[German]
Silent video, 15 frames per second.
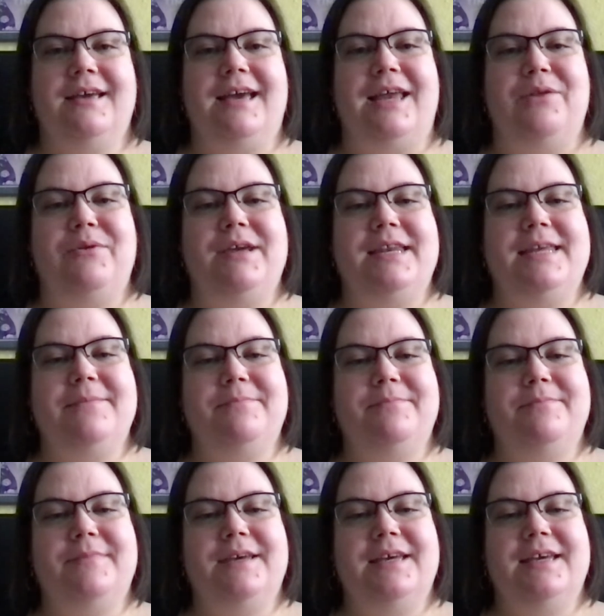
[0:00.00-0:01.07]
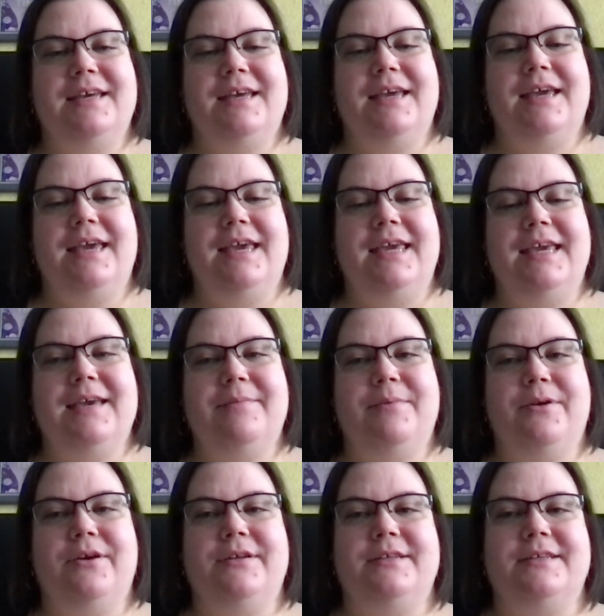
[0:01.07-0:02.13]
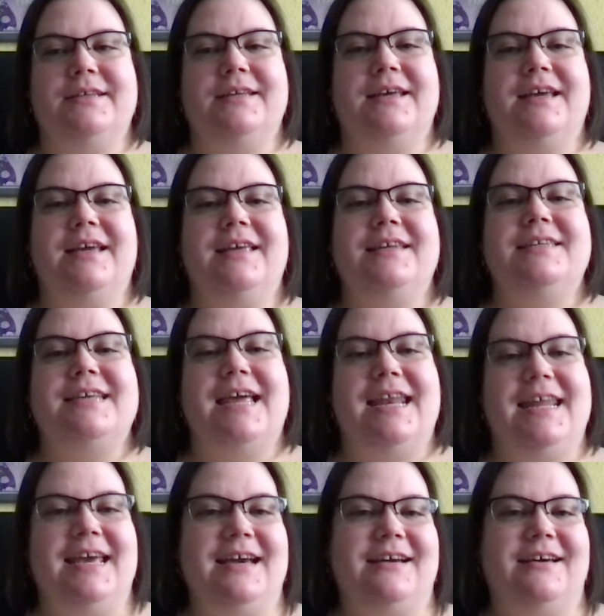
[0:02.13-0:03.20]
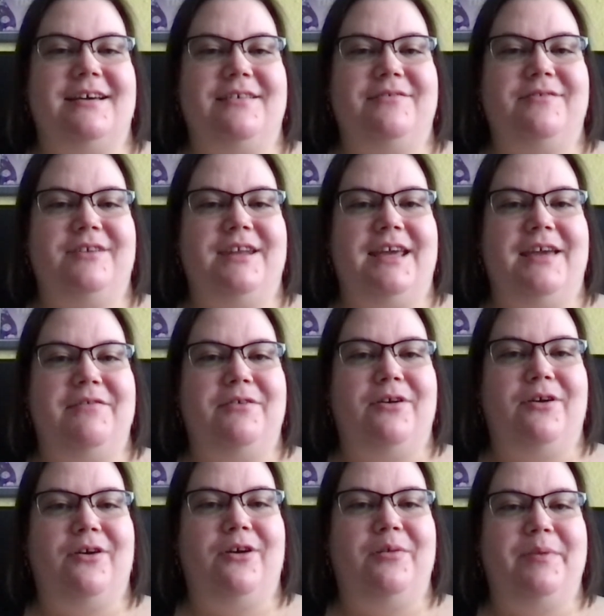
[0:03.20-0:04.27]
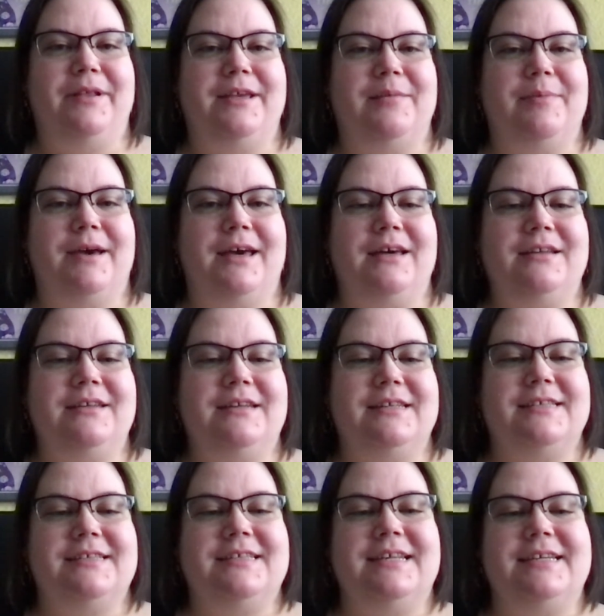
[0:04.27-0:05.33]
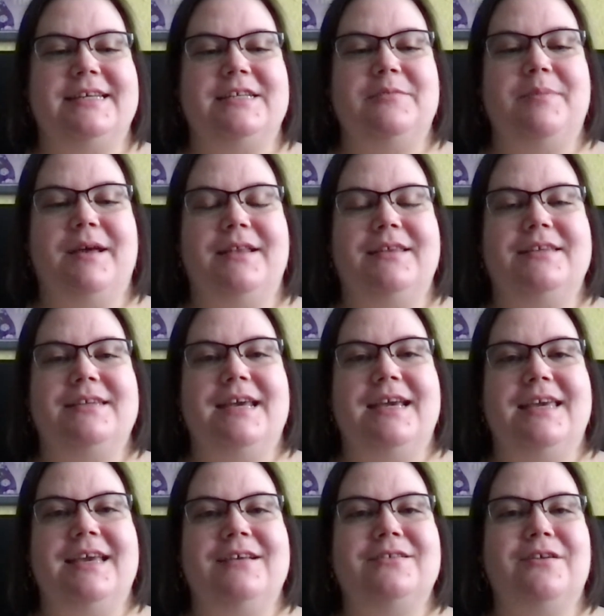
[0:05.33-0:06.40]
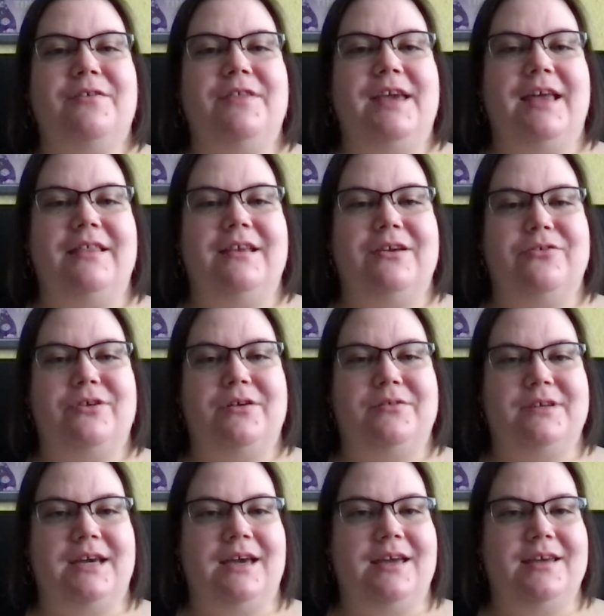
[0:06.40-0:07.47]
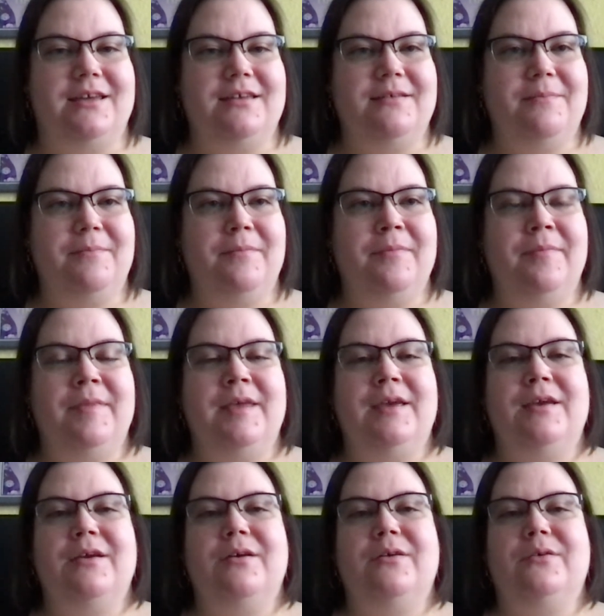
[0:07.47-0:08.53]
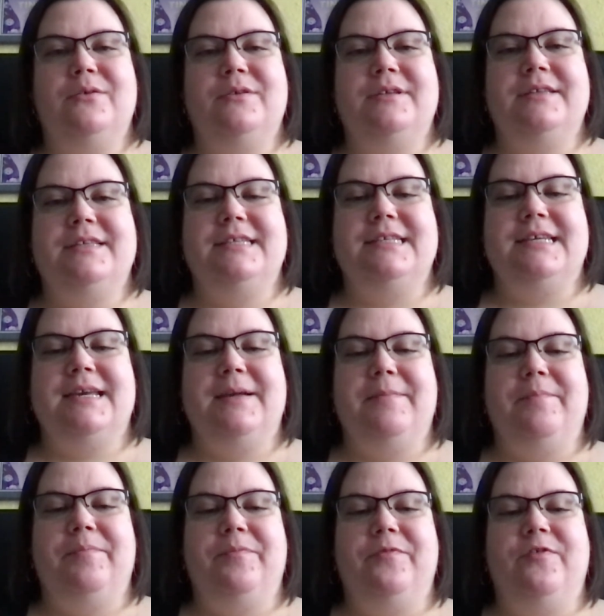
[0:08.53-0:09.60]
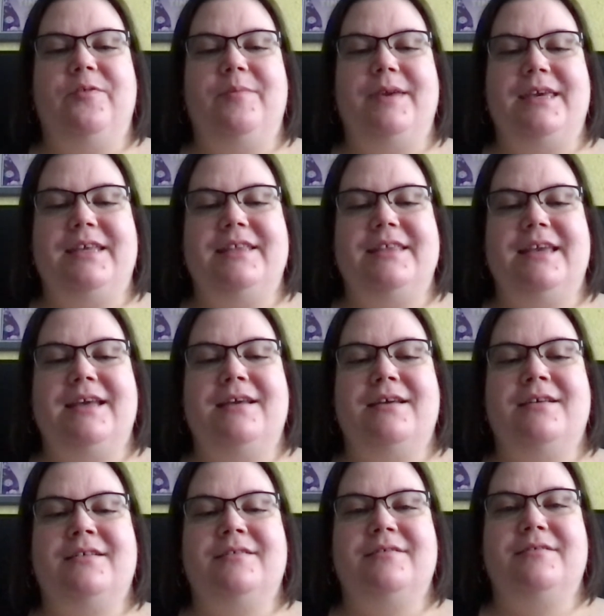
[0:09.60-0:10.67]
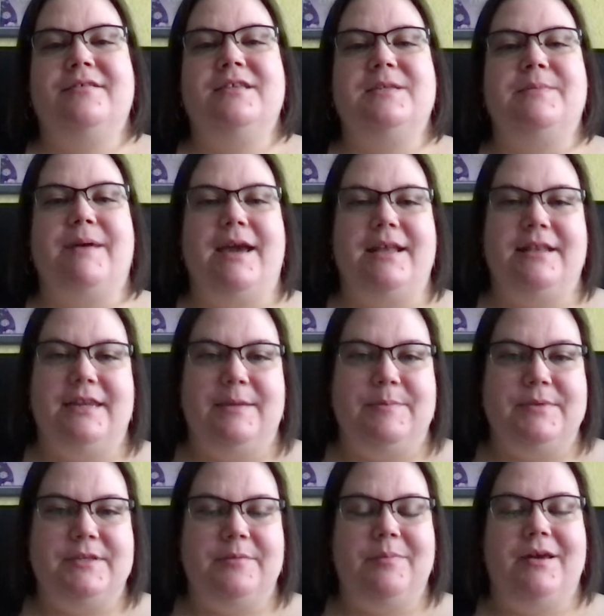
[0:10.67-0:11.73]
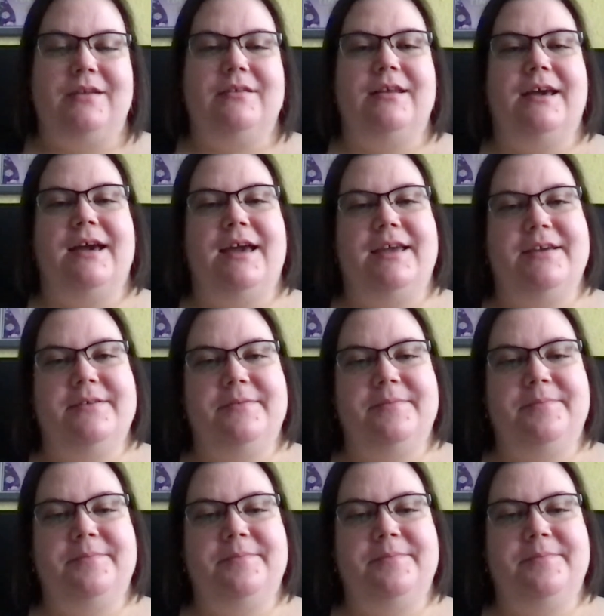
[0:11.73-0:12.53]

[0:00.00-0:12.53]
Hallo ihr Lieben, ich habe heute Der Lehrer von Ava Hall mitgebracht. Das ist der dritte Band der Kings of the Underground Reihe und für mich der zweitliebste Band der Reihe.